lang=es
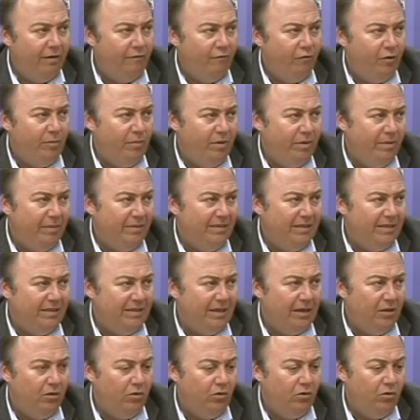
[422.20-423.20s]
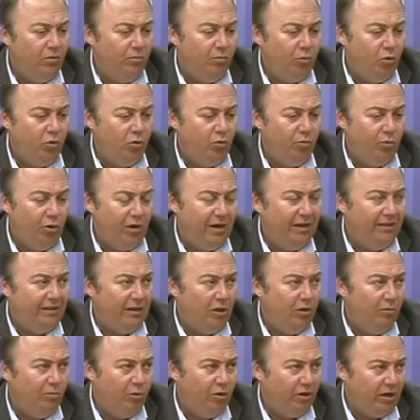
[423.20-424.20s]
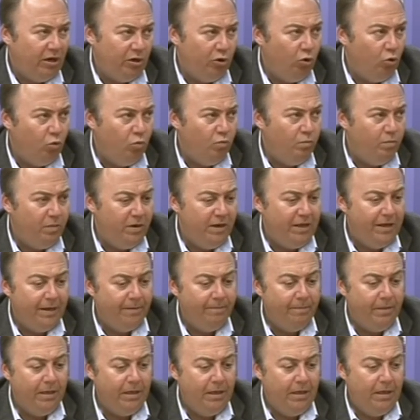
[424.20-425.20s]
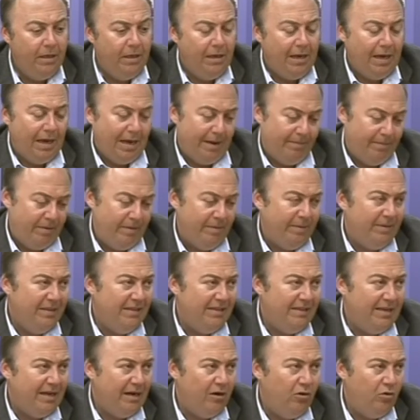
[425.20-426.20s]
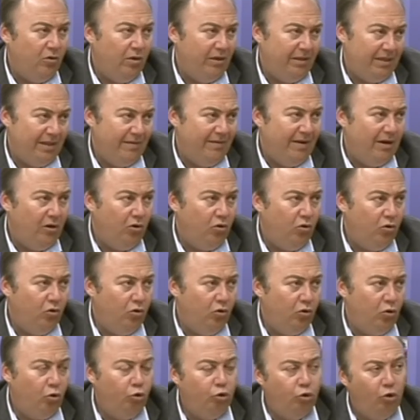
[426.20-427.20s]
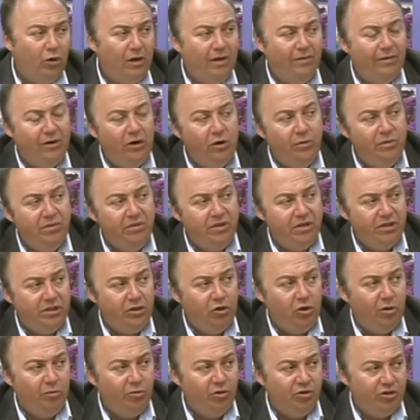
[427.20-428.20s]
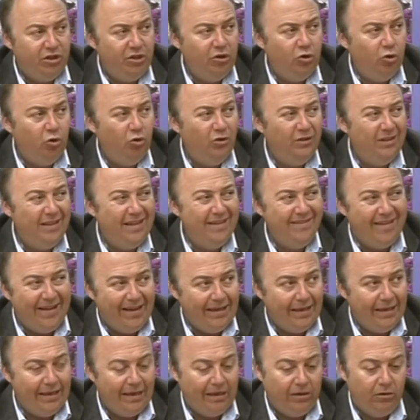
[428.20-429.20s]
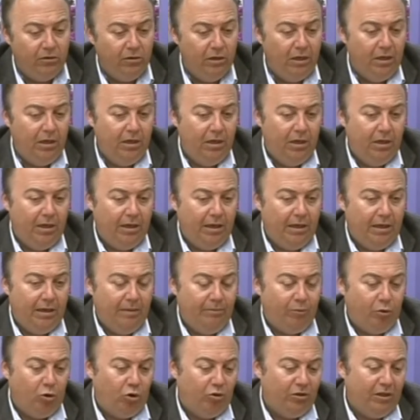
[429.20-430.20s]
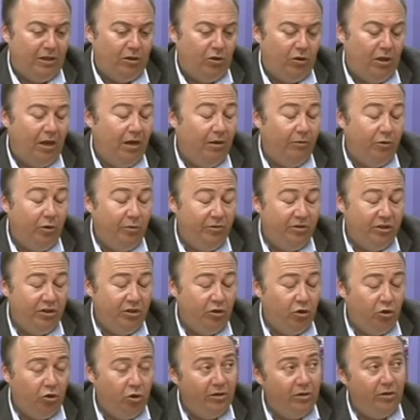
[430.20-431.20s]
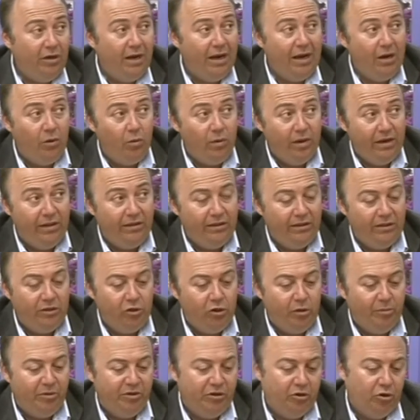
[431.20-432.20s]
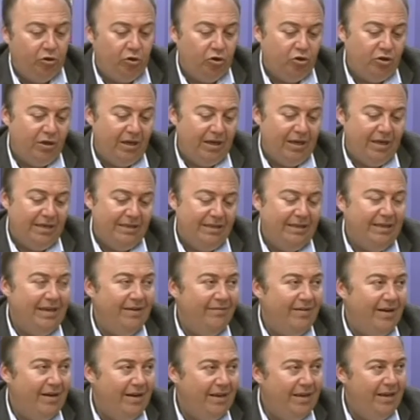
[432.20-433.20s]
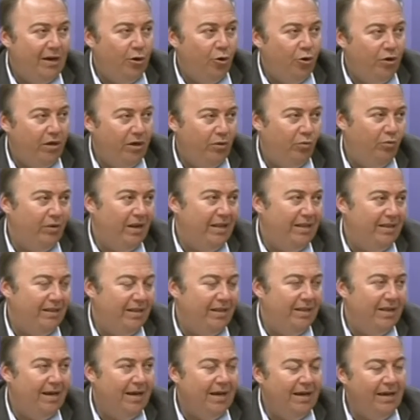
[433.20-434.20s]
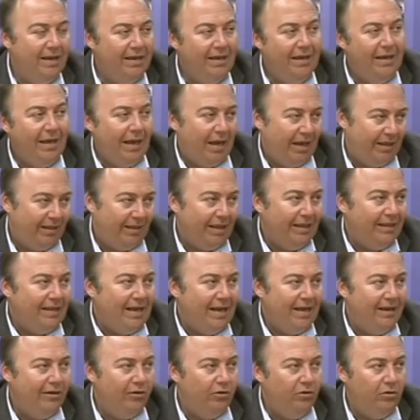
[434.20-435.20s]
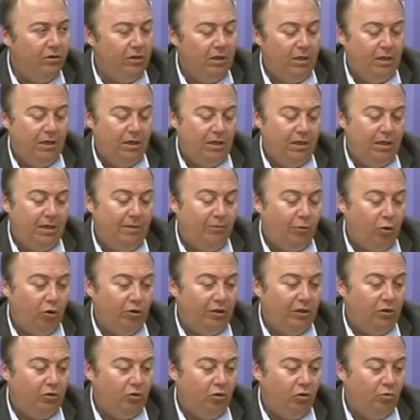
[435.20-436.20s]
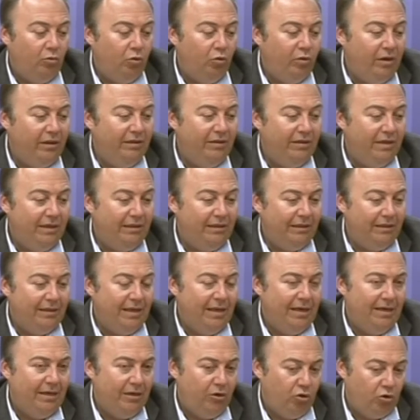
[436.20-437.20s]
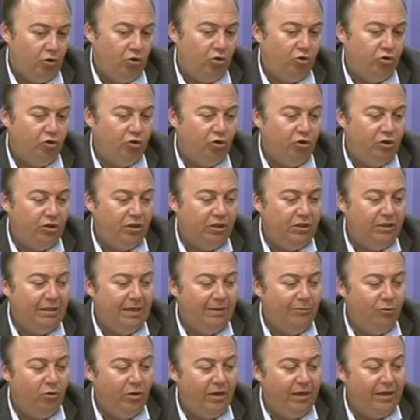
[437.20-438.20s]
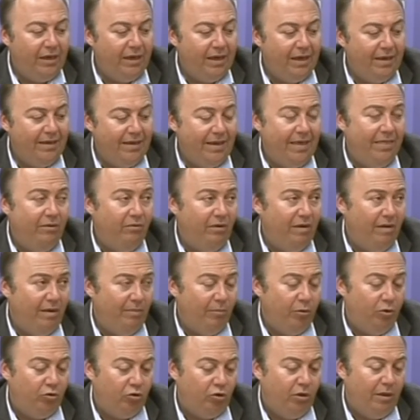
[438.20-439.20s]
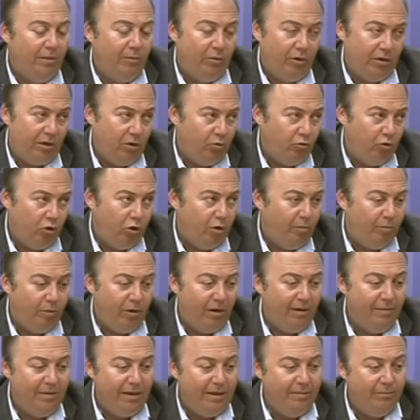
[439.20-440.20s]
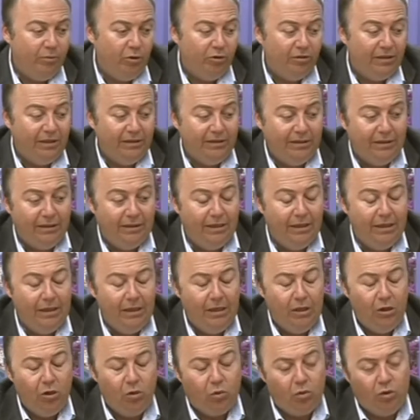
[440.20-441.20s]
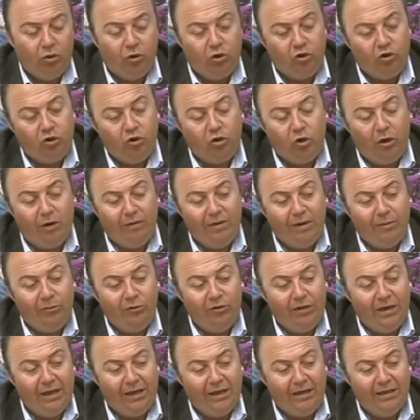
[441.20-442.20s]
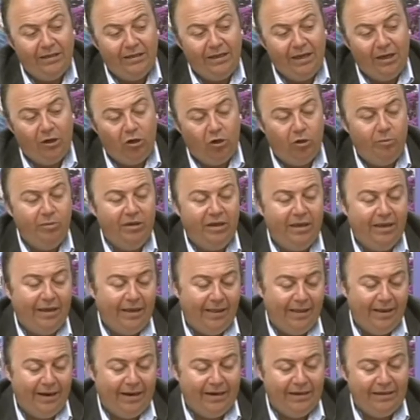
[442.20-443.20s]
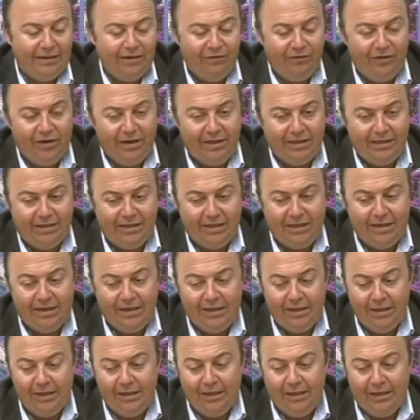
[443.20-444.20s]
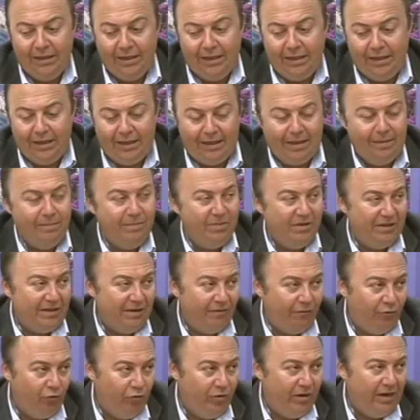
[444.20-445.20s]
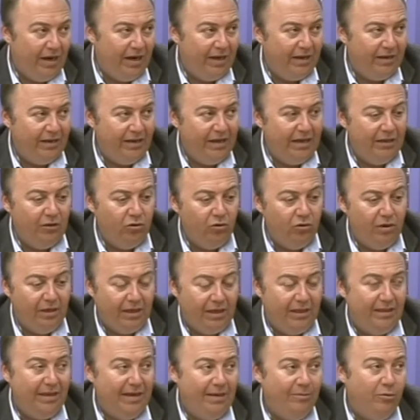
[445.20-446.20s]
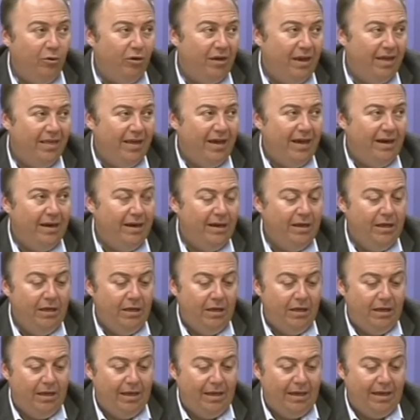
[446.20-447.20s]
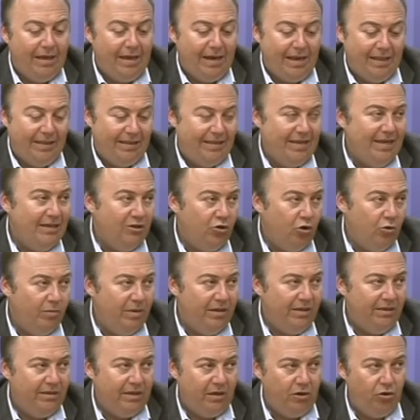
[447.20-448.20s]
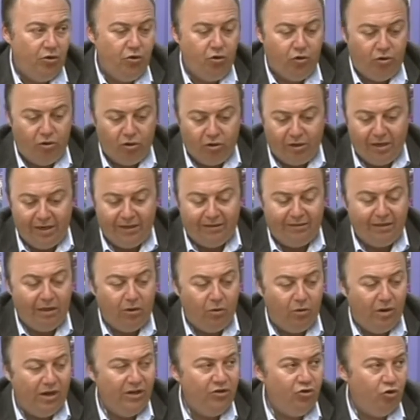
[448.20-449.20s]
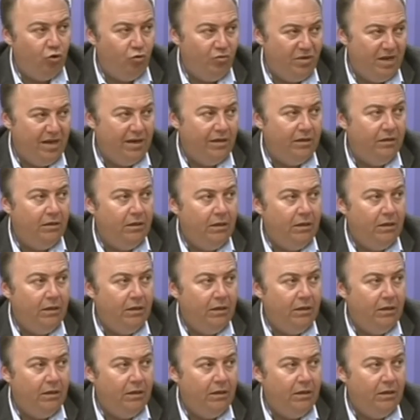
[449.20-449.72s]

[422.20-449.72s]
fue privatizado por, por el Estado porque no cumplía. Al privatizarlo, este banco controlaba el 95% de Bankia, ¿no? y por lo tanto, el no, el 45%. Entonces hay que decir que Bankia hoy es una entidad estatal, ¿no? Y por lo tanto, como es una entidad estatal y que nosotros necesitamos es que ya de una vez por todas, porque uno de los problemas importantes cuando nosotros hablamos de la crisis económica, de la crisis financiera, es que empiece a fluir el crédito, es que tenemos que dar eh, garantía y solvencia, ¿no? Yo creo que el Estado ha hecho bien